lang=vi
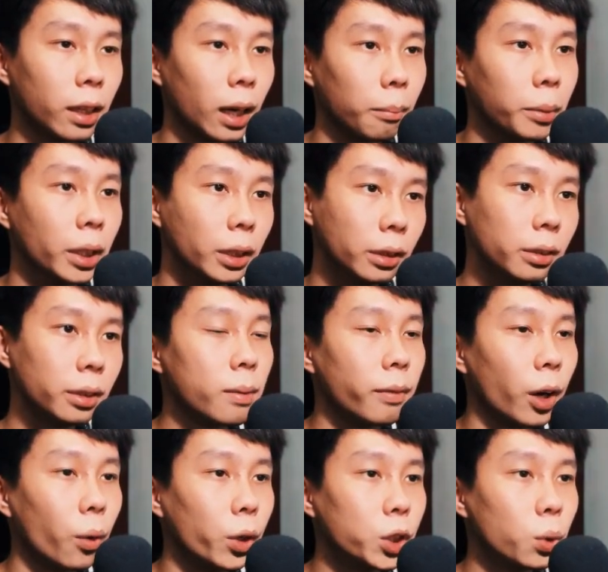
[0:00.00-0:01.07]
nằm đứng
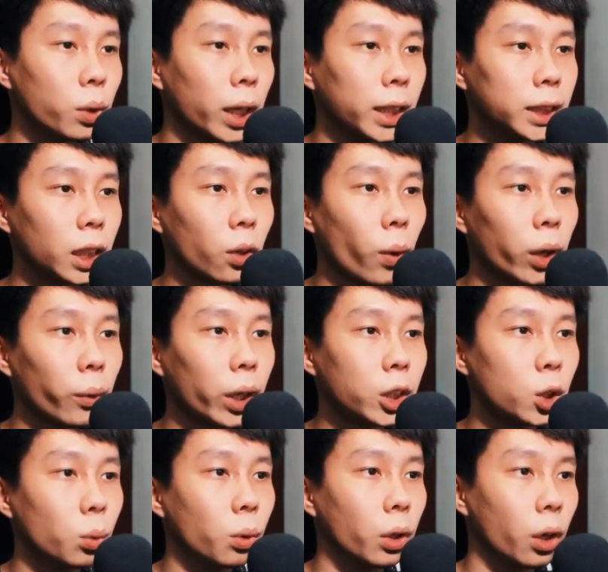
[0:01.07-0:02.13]
và khối trụ này sẽ quay quanh
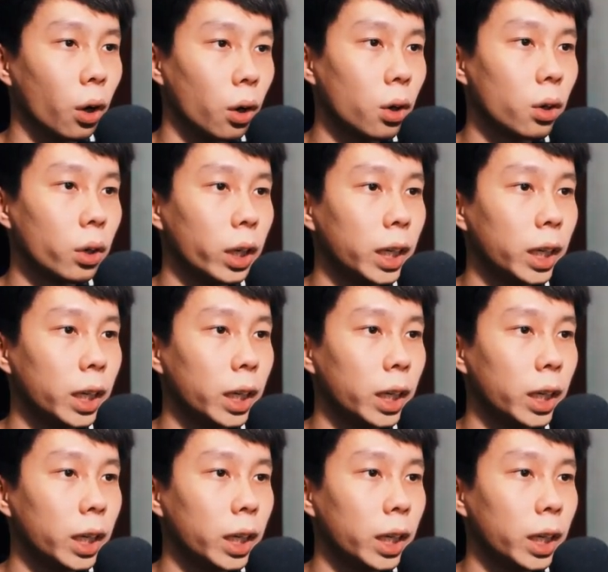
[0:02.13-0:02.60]
trục của nó